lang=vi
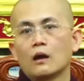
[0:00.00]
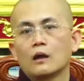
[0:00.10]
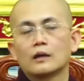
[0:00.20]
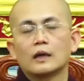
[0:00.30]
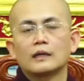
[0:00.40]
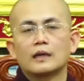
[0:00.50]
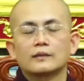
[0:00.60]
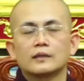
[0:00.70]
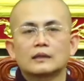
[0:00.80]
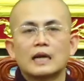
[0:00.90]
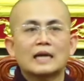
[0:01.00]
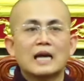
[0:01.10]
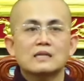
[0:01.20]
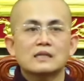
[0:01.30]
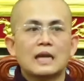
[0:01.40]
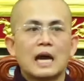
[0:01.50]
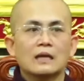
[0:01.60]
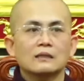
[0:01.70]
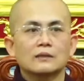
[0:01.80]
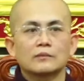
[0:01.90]
hay là thiền các can si ná
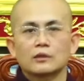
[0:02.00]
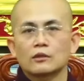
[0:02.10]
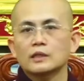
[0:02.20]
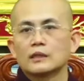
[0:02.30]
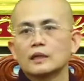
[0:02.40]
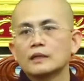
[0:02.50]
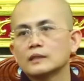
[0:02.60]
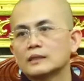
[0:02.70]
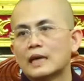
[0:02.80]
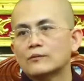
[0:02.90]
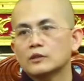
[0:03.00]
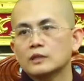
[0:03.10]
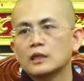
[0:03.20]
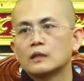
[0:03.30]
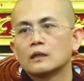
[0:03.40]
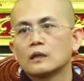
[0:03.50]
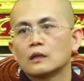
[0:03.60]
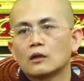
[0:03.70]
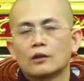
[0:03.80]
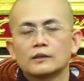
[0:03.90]
thì mình có thể nên nhị tam tứ thiền
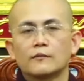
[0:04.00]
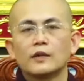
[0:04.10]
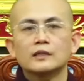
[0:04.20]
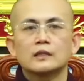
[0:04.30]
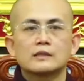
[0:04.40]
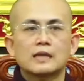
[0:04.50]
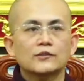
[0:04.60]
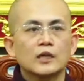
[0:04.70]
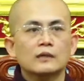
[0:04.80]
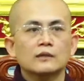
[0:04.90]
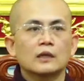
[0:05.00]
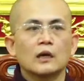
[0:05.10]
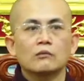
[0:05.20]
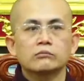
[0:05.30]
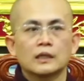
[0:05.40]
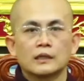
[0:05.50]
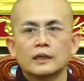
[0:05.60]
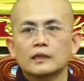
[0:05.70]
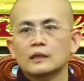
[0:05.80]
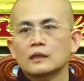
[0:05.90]
còn với thiền xác chết thì không thể
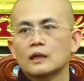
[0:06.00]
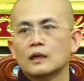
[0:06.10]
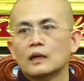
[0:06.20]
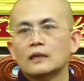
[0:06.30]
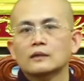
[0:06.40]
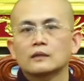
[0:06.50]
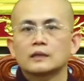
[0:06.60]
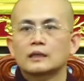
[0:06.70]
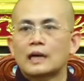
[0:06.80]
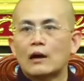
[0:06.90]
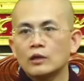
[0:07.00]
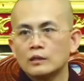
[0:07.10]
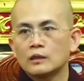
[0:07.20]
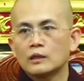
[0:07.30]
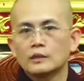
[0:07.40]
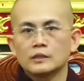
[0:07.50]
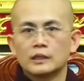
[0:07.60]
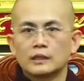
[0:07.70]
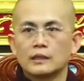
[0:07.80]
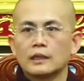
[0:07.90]
nên ờ, các tầng thiền cao hơn chỉ
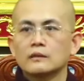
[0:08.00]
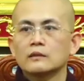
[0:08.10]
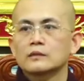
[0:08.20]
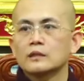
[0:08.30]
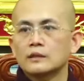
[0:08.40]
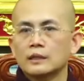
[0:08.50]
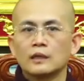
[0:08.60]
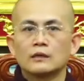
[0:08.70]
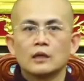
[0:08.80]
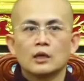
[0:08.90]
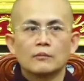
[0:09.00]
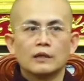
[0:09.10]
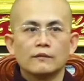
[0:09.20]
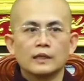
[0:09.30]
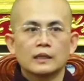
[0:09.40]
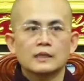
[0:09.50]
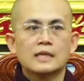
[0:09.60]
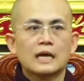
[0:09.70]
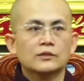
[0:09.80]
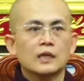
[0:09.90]
đến được sơ thiền bởi vì cái
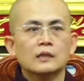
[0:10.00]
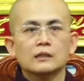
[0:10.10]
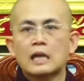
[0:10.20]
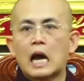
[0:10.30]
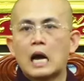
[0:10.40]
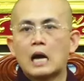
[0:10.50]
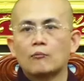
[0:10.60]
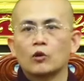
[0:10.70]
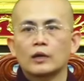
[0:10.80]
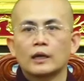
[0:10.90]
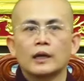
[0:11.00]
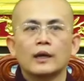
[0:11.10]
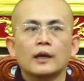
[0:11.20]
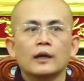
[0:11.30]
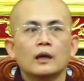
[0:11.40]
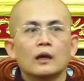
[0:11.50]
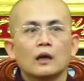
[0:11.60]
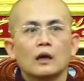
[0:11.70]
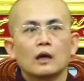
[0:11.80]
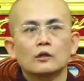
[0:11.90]
xác chết là một cái
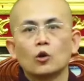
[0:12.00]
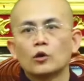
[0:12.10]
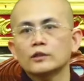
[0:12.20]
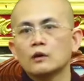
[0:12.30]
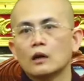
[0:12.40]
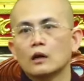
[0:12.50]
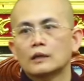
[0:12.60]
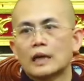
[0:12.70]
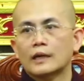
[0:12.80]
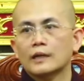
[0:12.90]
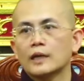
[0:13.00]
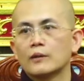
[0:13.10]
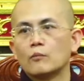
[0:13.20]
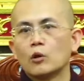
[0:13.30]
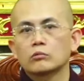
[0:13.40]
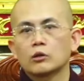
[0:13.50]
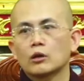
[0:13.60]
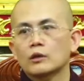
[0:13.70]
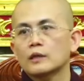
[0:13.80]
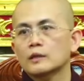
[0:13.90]
ờ, đối tượng là cái đề mục nó
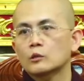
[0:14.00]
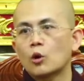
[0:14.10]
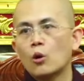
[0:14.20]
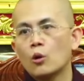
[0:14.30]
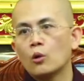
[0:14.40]
rất là thô